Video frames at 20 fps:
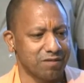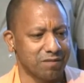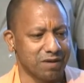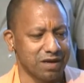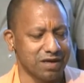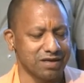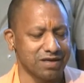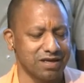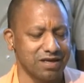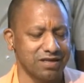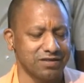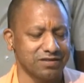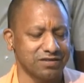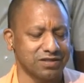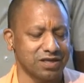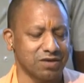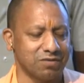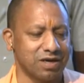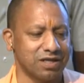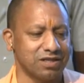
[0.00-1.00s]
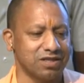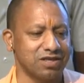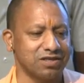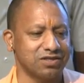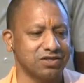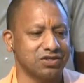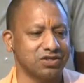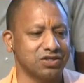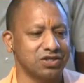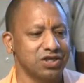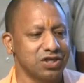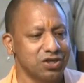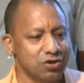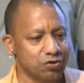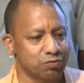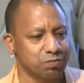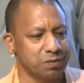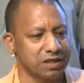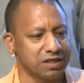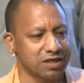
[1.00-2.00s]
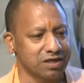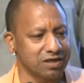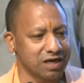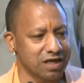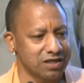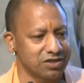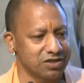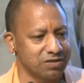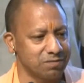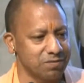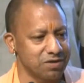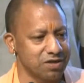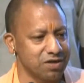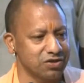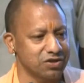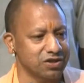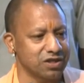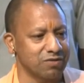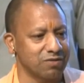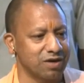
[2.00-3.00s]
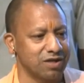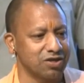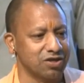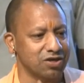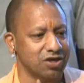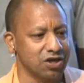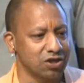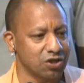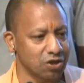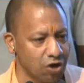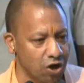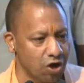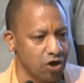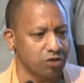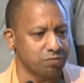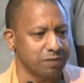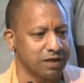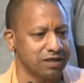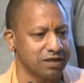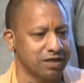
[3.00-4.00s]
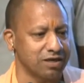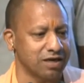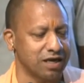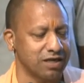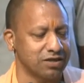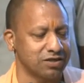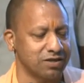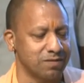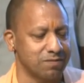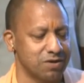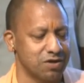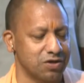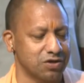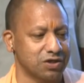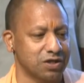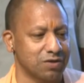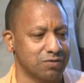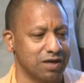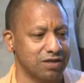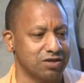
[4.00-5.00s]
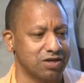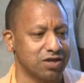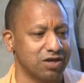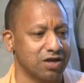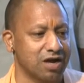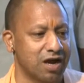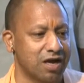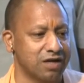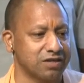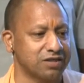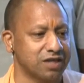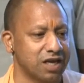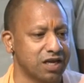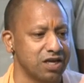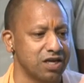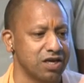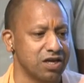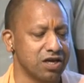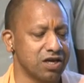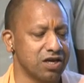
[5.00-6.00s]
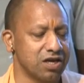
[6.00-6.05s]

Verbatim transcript: बल्कि सर्वाधिक चीनी उत्पादक राज्य भी है सर्वाधिक इथेनॉल उत्पादक राज्य भी है और सर्वाधिक खांडसारी